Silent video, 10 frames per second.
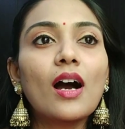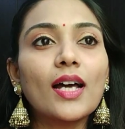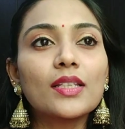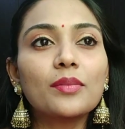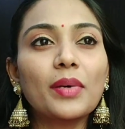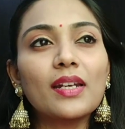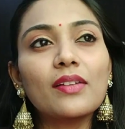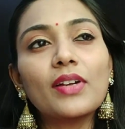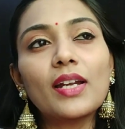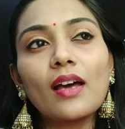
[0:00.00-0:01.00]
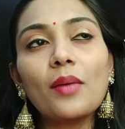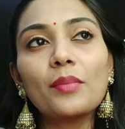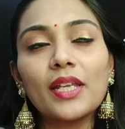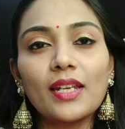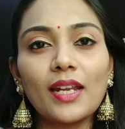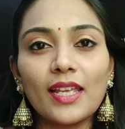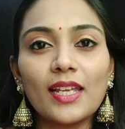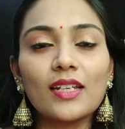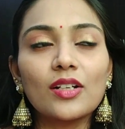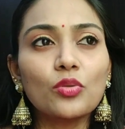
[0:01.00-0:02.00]
அது பண்ண வேணாம் அப்படின்னு
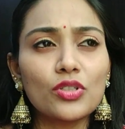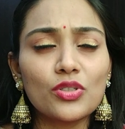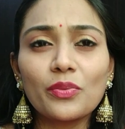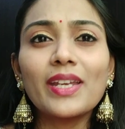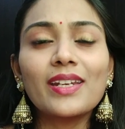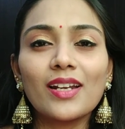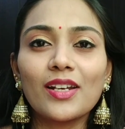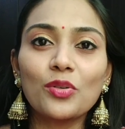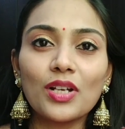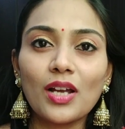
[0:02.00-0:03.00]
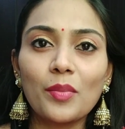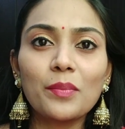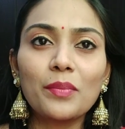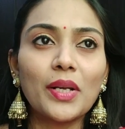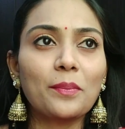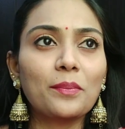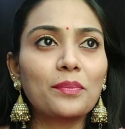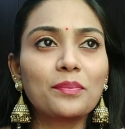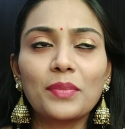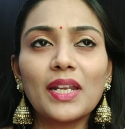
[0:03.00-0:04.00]
நினைக்கல ஒரு ஸ்வீட்டான ஒரு கமெண்ட் படி
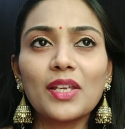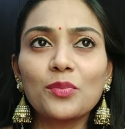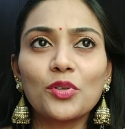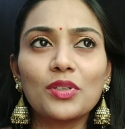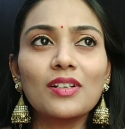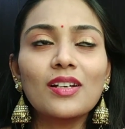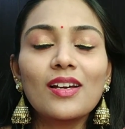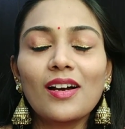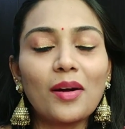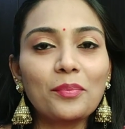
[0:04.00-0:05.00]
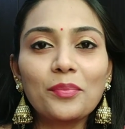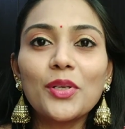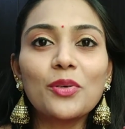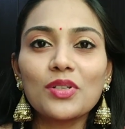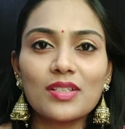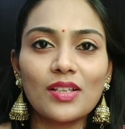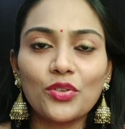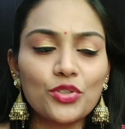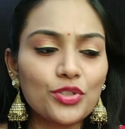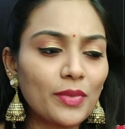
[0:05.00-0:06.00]
படிக்கும்போது அப்படி ஒரு
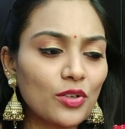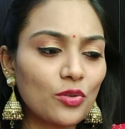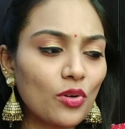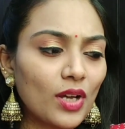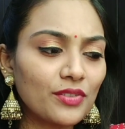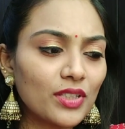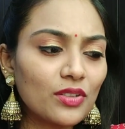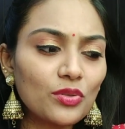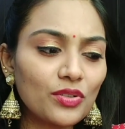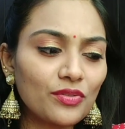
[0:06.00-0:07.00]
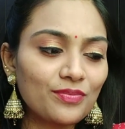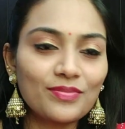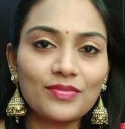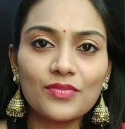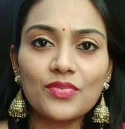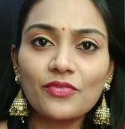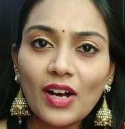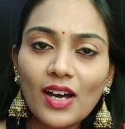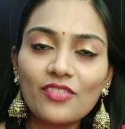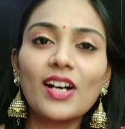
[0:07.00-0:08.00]
சந்தோஷமாக இருக்கும் அது வந்து ஒரு வா
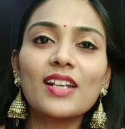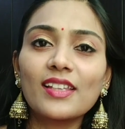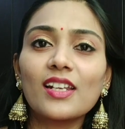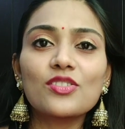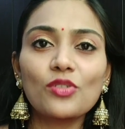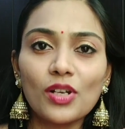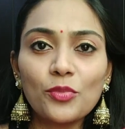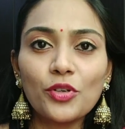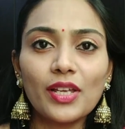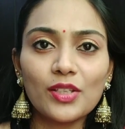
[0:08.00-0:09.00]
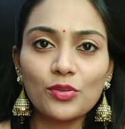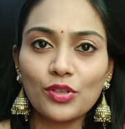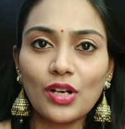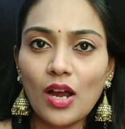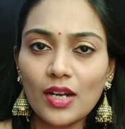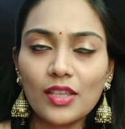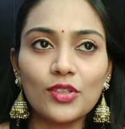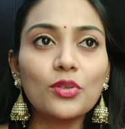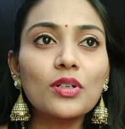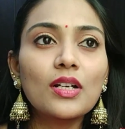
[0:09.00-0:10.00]
வார்த்தையால் சொல்ல முடியாத ஒரு ஆனந்தம்